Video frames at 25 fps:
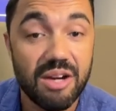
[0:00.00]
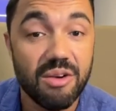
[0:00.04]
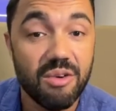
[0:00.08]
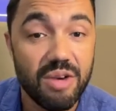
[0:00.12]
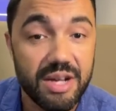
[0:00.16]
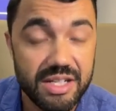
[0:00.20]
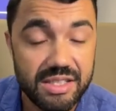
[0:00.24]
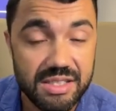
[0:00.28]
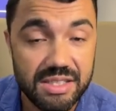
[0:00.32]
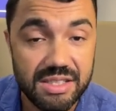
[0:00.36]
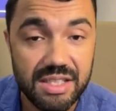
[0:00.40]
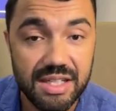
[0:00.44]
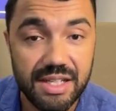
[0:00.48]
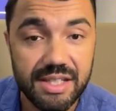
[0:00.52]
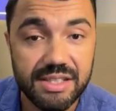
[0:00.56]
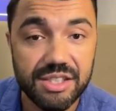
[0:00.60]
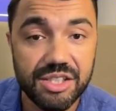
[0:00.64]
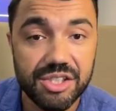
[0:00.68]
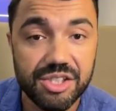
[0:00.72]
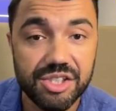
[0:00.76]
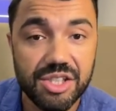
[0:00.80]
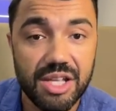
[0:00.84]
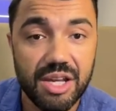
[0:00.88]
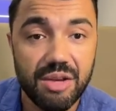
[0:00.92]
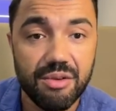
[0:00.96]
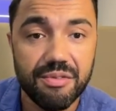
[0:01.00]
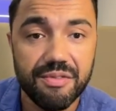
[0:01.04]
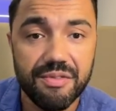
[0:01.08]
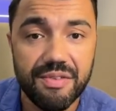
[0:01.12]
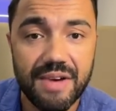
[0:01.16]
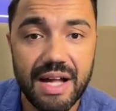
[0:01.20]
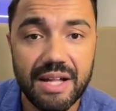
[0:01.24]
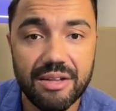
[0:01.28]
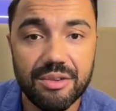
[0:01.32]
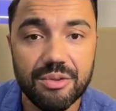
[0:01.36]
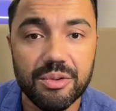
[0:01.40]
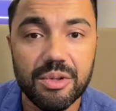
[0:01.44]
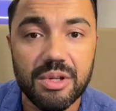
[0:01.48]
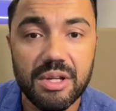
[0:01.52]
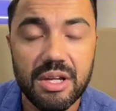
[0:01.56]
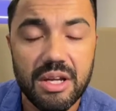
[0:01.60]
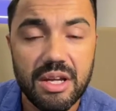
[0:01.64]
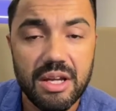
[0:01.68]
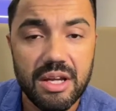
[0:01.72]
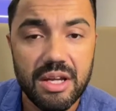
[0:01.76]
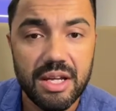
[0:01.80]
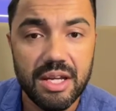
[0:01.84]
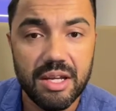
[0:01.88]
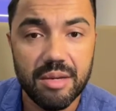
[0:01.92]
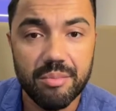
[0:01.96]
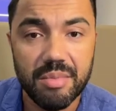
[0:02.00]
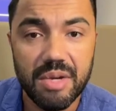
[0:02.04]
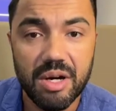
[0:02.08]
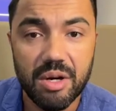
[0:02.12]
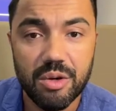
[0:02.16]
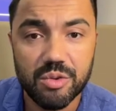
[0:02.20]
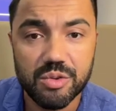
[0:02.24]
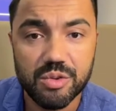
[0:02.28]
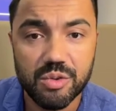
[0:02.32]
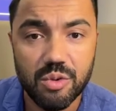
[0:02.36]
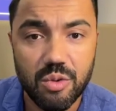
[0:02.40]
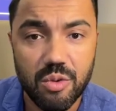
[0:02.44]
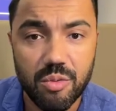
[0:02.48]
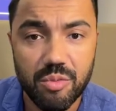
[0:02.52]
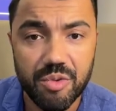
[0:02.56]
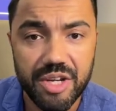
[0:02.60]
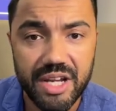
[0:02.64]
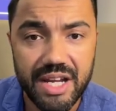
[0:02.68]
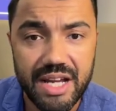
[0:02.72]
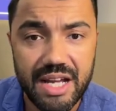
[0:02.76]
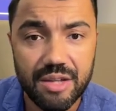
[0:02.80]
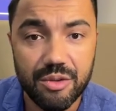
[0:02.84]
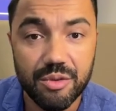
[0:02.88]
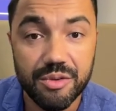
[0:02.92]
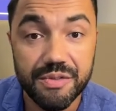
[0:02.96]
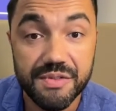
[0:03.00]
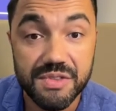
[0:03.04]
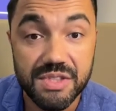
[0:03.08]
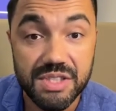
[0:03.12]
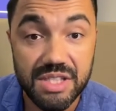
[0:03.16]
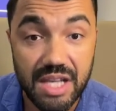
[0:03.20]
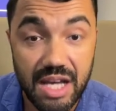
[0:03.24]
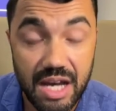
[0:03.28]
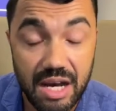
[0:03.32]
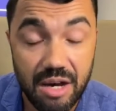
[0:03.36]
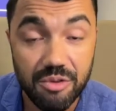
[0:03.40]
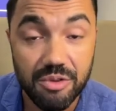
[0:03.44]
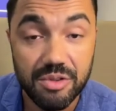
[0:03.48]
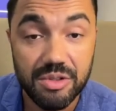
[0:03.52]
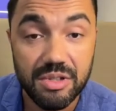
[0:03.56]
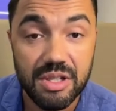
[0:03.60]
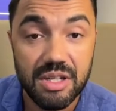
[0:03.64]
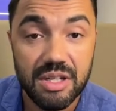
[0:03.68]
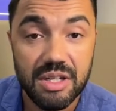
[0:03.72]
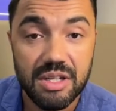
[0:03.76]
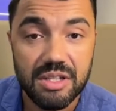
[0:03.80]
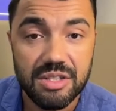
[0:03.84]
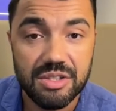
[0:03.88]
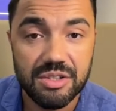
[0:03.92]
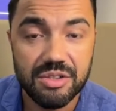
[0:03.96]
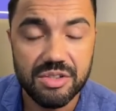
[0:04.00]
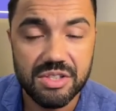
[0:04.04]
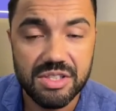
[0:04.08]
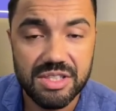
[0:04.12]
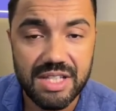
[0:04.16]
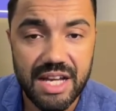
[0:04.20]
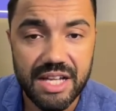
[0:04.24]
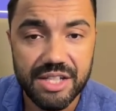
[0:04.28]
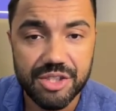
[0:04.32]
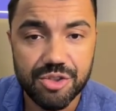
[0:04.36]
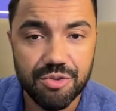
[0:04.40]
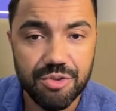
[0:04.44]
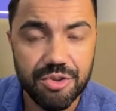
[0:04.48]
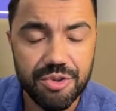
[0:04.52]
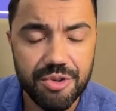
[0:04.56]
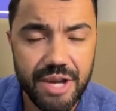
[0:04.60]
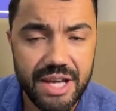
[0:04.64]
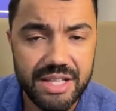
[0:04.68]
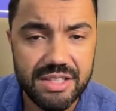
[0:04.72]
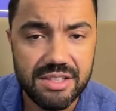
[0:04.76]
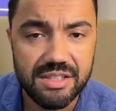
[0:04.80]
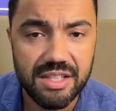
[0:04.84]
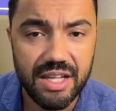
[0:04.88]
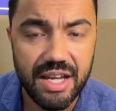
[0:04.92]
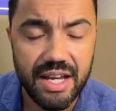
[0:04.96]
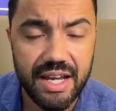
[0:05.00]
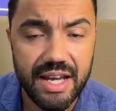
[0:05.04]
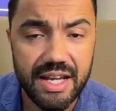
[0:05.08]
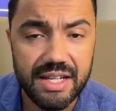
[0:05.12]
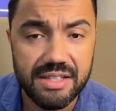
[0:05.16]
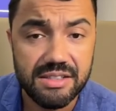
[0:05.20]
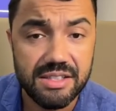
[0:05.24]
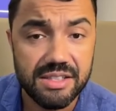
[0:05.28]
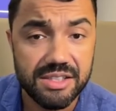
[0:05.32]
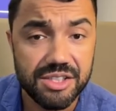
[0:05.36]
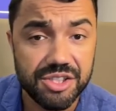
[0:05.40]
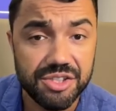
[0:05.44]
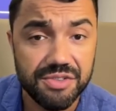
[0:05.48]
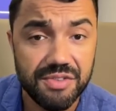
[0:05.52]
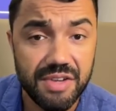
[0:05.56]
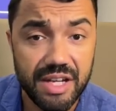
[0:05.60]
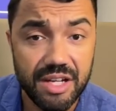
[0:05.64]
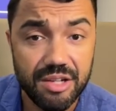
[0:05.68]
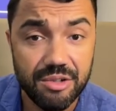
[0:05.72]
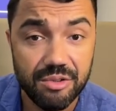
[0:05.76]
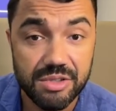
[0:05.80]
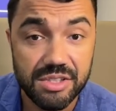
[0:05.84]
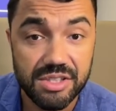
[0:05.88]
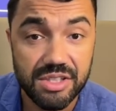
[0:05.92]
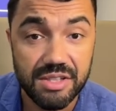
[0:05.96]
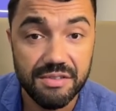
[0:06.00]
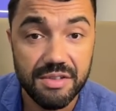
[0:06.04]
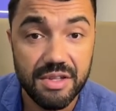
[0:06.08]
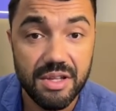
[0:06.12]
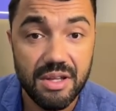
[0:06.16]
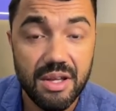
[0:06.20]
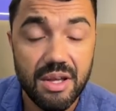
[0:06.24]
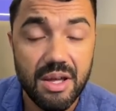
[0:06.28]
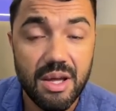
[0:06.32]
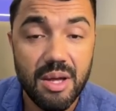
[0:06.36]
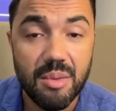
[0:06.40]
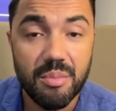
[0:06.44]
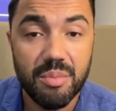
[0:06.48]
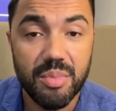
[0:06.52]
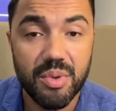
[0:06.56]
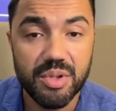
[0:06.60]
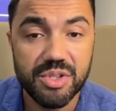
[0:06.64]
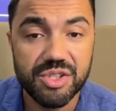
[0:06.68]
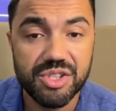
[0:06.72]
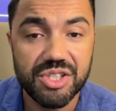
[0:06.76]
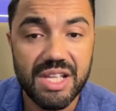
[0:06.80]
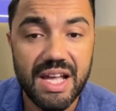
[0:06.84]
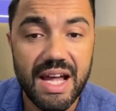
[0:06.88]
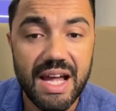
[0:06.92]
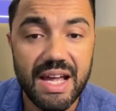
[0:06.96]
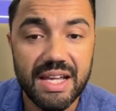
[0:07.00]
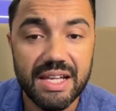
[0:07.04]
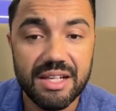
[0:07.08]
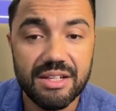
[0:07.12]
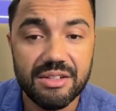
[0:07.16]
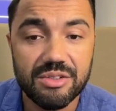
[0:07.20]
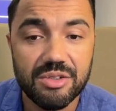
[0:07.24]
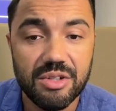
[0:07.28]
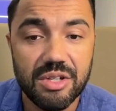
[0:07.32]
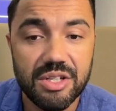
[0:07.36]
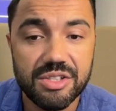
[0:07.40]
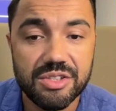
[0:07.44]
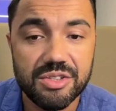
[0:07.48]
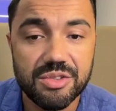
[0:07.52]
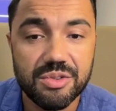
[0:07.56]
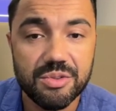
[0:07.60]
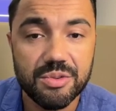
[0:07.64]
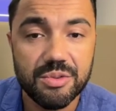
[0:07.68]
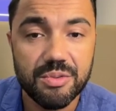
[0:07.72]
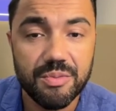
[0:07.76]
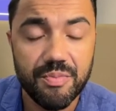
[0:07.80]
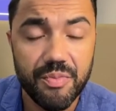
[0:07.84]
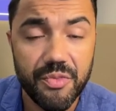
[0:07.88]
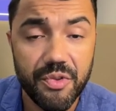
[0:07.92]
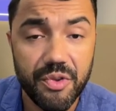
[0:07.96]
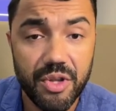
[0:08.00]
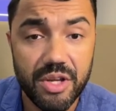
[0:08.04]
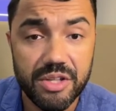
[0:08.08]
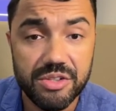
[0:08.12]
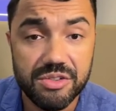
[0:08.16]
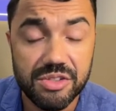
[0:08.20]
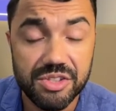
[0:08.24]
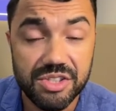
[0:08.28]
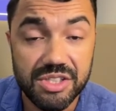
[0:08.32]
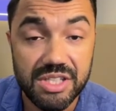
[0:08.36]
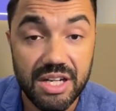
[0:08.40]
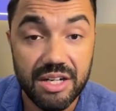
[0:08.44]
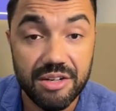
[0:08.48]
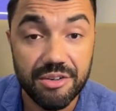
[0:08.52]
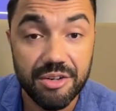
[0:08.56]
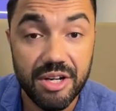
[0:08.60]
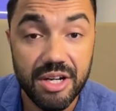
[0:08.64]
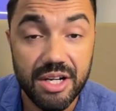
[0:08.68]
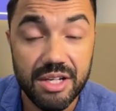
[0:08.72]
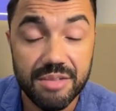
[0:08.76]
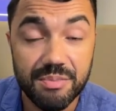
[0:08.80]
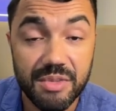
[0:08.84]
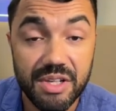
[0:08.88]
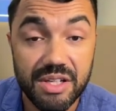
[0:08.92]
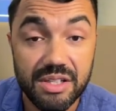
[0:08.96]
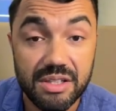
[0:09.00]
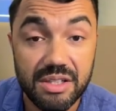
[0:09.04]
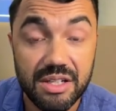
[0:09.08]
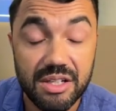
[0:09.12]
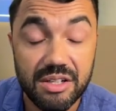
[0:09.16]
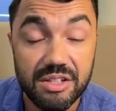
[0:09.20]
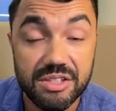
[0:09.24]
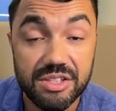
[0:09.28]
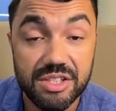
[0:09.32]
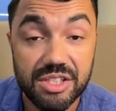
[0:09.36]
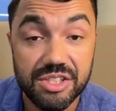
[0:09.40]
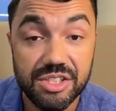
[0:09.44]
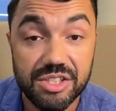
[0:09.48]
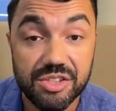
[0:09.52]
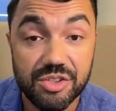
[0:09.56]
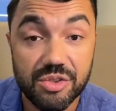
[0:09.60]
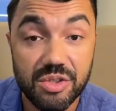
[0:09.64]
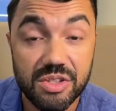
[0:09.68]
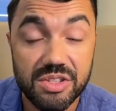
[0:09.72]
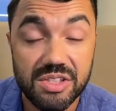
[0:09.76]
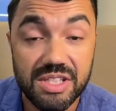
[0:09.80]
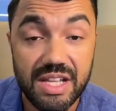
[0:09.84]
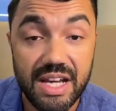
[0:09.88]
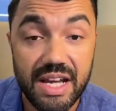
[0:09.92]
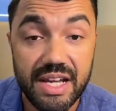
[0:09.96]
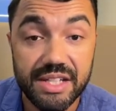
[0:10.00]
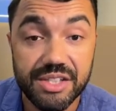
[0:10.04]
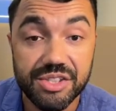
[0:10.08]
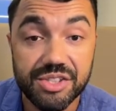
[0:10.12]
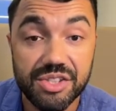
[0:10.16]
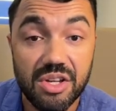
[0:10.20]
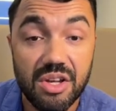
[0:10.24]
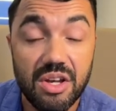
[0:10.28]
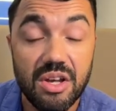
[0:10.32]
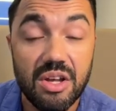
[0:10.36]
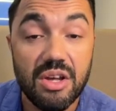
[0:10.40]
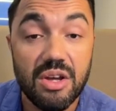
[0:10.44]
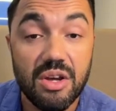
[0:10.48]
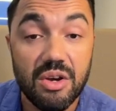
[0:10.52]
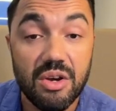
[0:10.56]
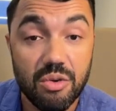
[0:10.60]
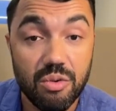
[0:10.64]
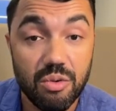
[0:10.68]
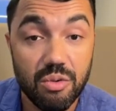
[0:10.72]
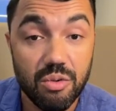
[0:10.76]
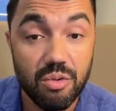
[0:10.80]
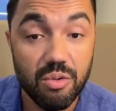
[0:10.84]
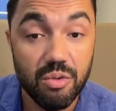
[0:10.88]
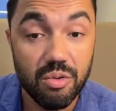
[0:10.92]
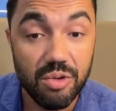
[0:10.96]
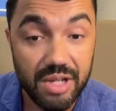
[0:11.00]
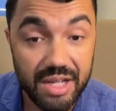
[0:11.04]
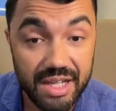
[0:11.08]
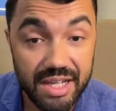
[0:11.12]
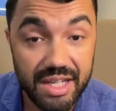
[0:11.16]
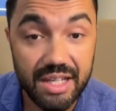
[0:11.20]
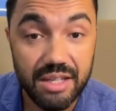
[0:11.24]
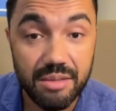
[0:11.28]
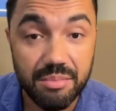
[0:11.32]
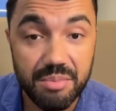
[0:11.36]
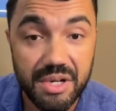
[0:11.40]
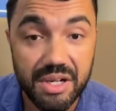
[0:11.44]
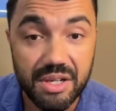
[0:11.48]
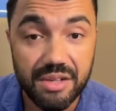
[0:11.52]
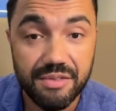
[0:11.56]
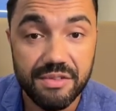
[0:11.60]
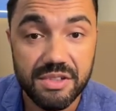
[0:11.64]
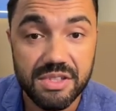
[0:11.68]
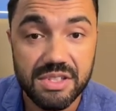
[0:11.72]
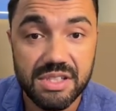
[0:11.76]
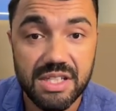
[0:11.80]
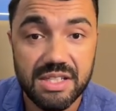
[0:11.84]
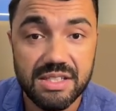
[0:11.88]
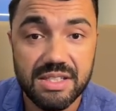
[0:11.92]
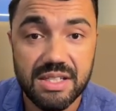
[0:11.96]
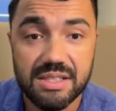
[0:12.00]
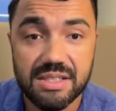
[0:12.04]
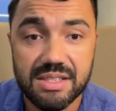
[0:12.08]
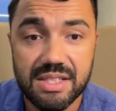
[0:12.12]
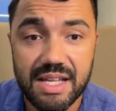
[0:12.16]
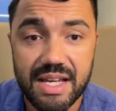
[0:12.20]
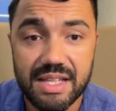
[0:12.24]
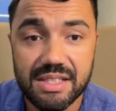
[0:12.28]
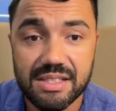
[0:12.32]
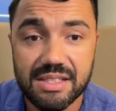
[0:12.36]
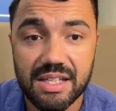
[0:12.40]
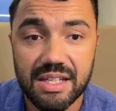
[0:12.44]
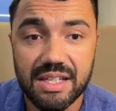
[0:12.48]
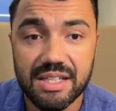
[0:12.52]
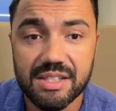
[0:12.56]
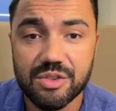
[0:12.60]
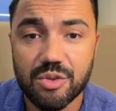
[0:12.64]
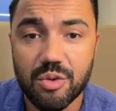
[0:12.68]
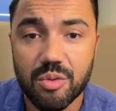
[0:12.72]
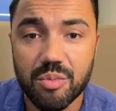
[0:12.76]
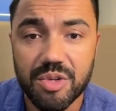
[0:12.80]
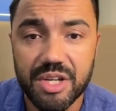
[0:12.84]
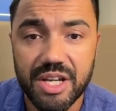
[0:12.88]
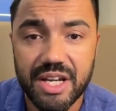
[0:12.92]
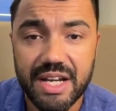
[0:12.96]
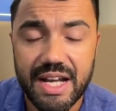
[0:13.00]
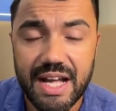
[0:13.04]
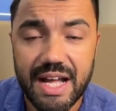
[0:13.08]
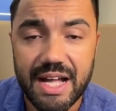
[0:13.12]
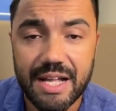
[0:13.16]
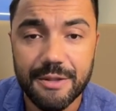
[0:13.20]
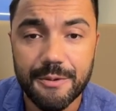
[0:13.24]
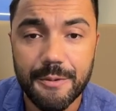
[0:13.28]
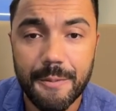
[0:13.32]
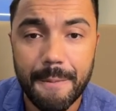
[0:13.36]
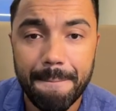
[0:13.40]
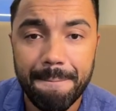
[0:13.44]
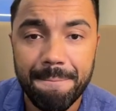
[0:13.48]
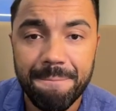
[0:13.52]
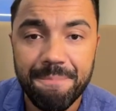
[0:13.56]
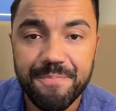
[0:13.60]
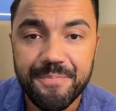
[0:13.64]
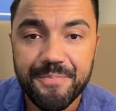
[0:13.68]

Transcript: E agora sim, a gente tem um fato em mãos, um comunicado oficial no site do USCIS. A gente vai, inclusive, postar aí no nosso, no nosso Instagram, na, nas nossas redes sociais, o, o link para que vocês acessem esse comunicado.